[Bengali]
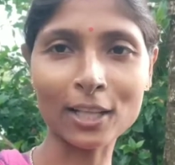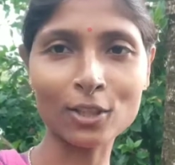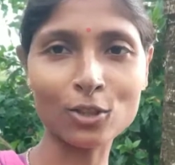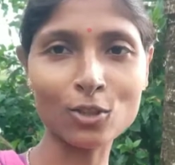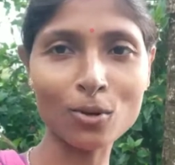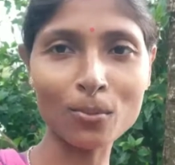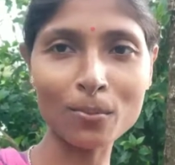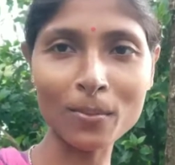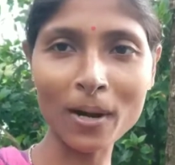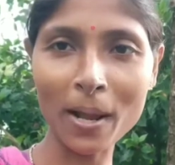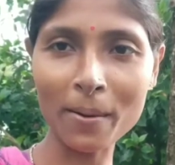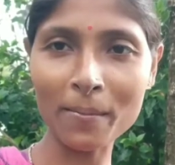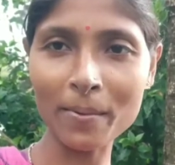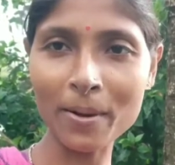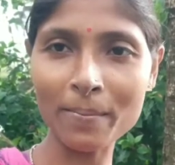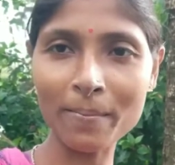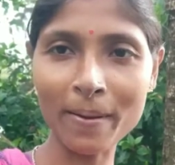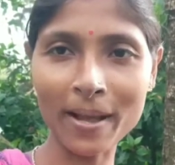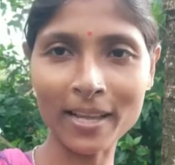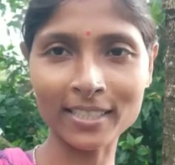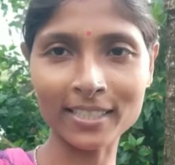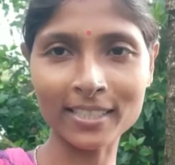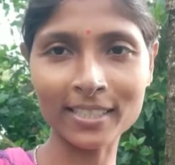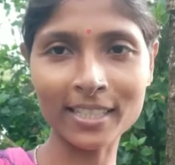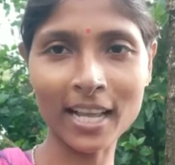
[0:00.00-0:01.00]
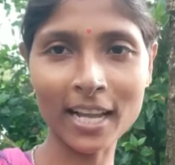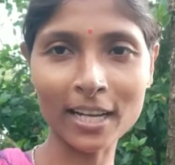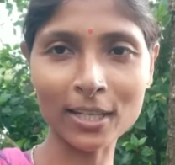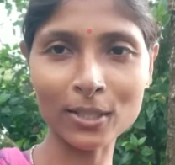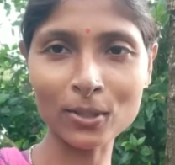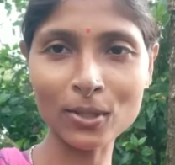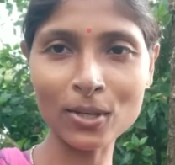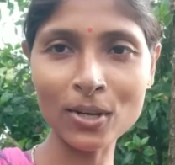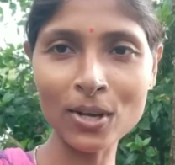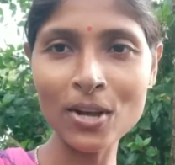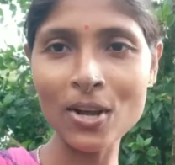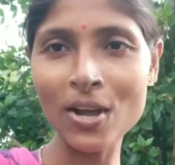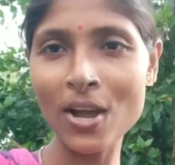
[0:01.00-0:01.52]
আজকে দিনের
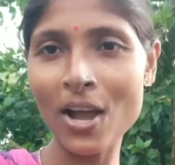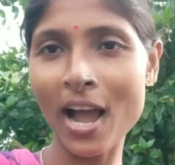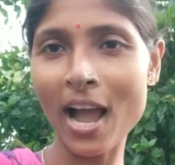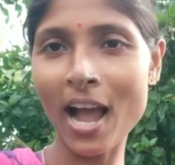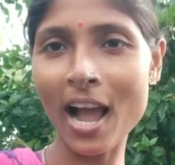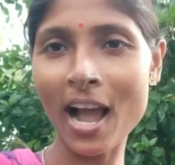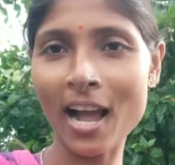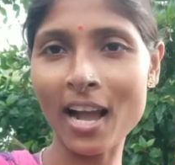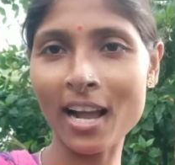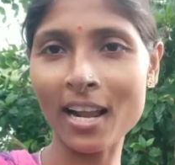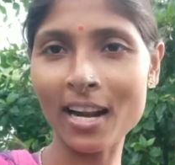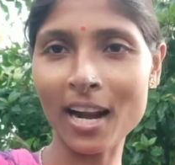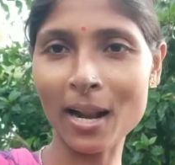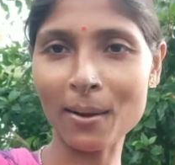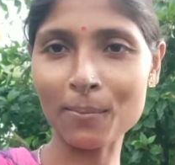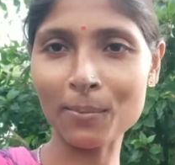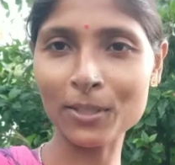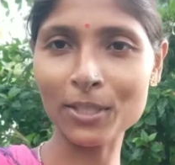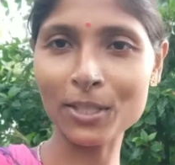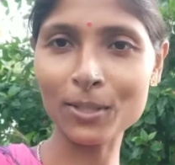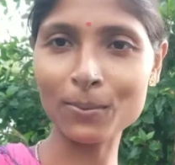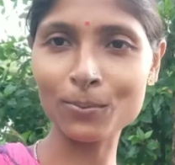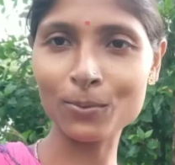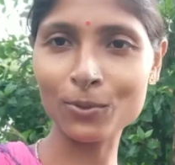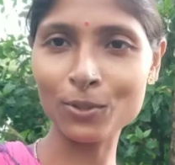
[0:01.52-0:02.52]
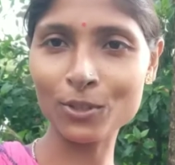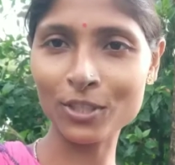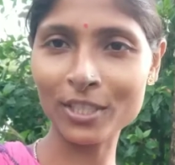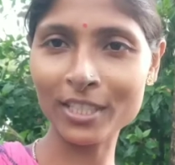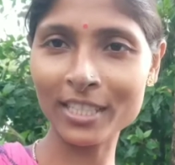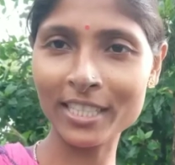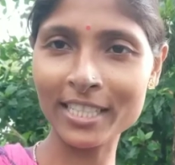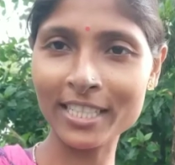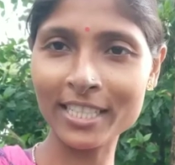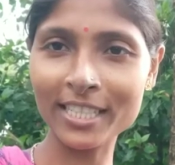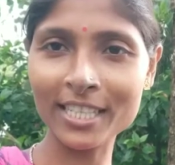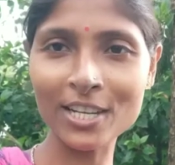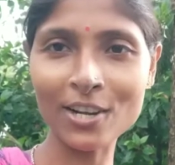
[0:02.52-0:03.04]
ভিডিওটা খুব ভালো হবে
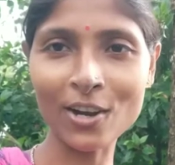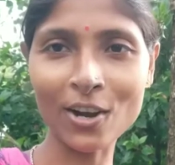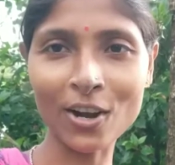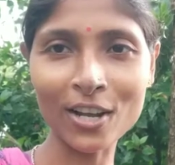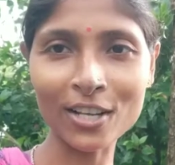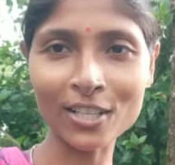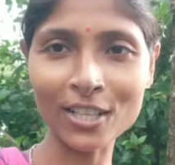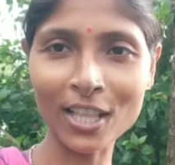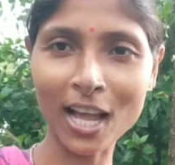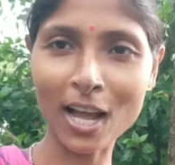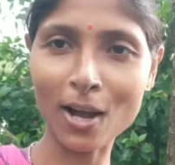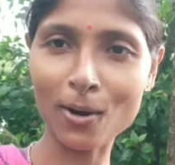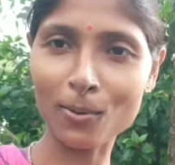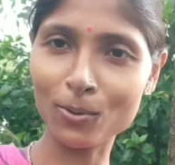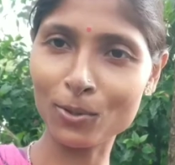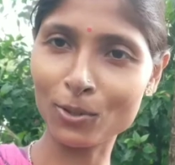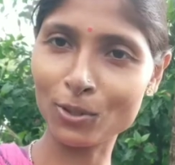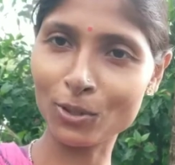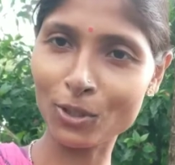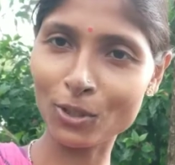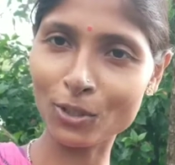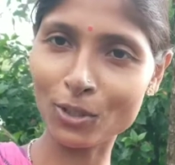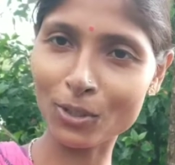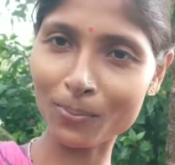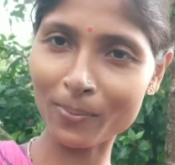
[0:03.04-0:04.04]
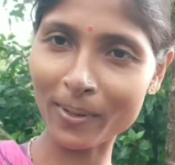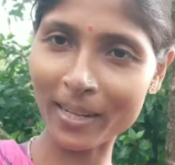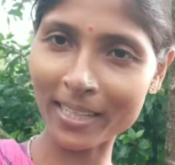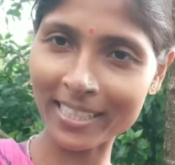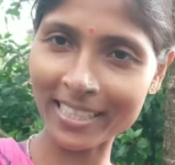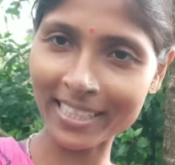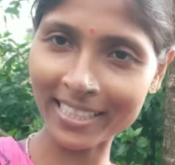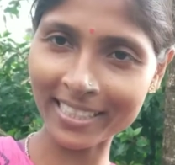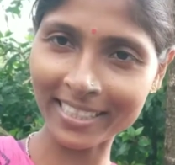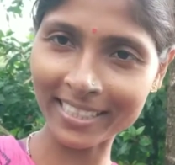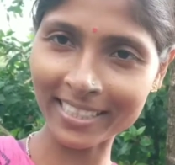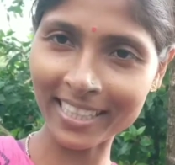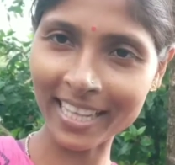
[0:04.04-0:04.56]
আর তোমরা আমার পাশে
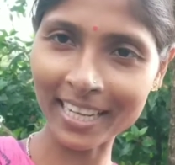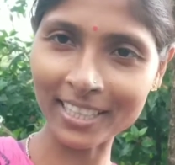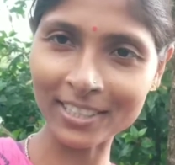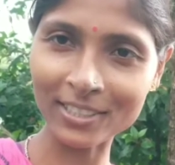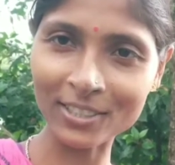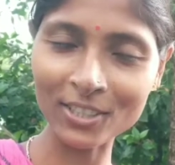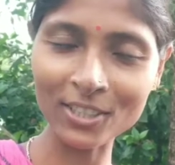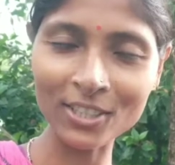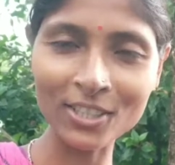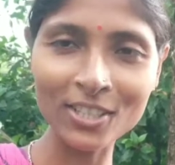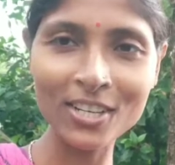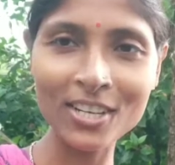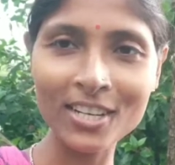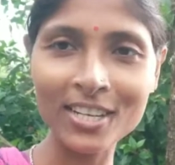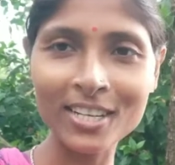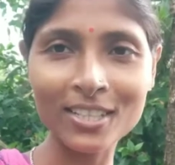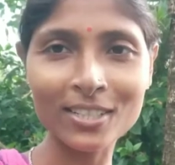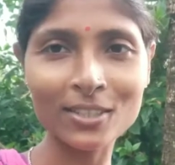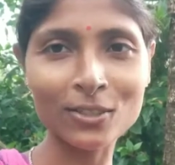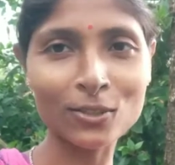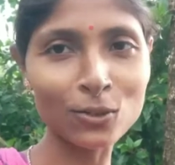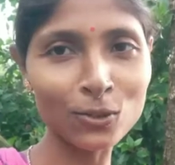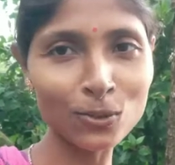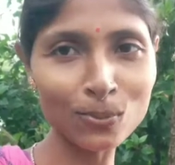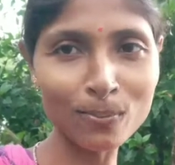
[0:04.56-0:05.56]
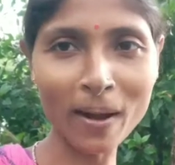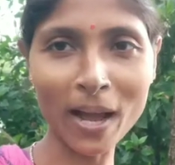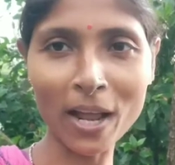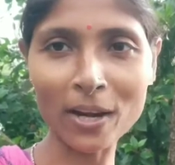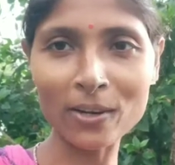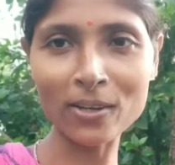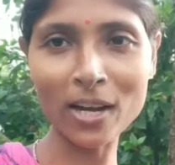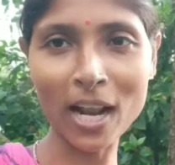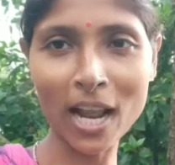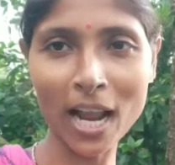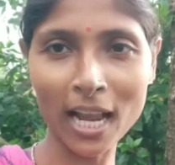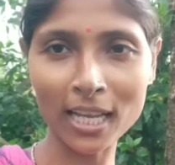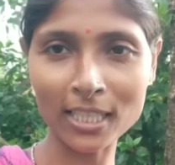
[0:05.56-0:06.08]
থাকো আর আমাদের পুজোতে
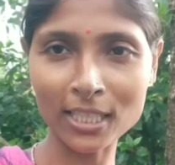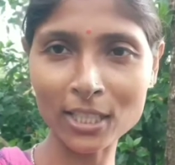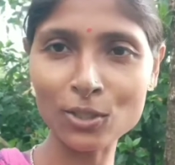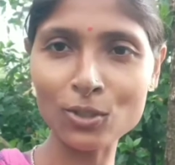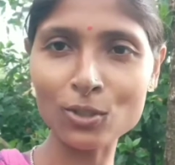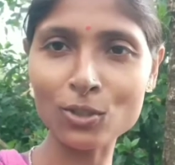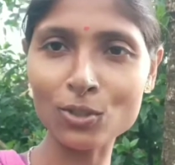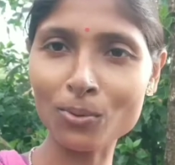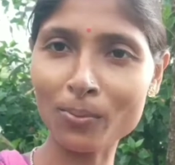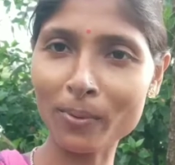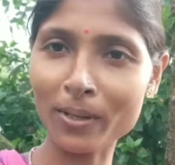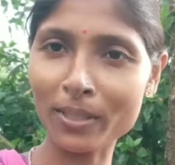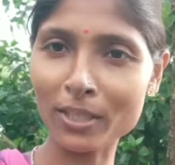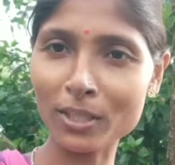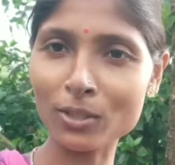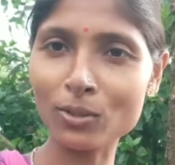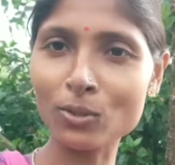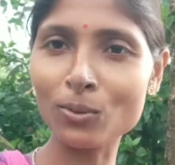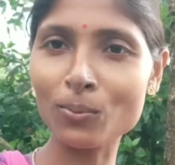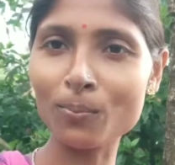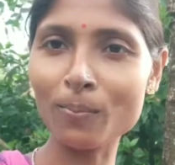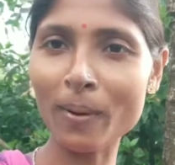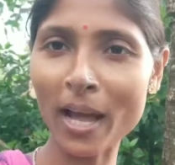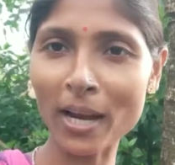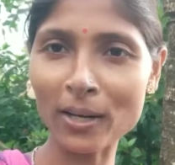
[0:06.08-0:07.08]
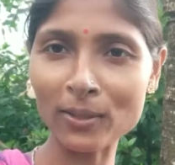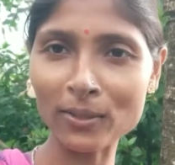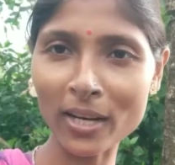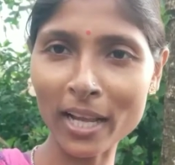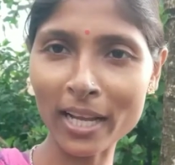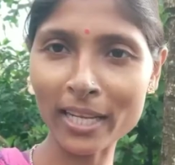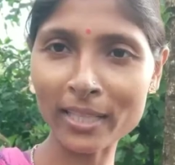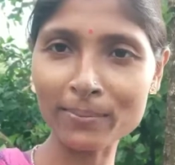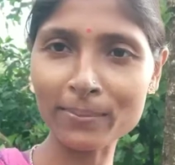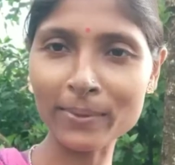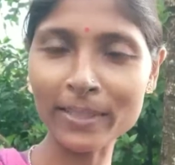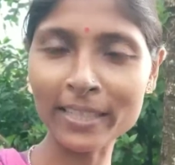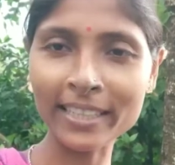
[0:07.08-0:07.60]
কি কি হয় তা অবশ্যই তোমরা দেখতে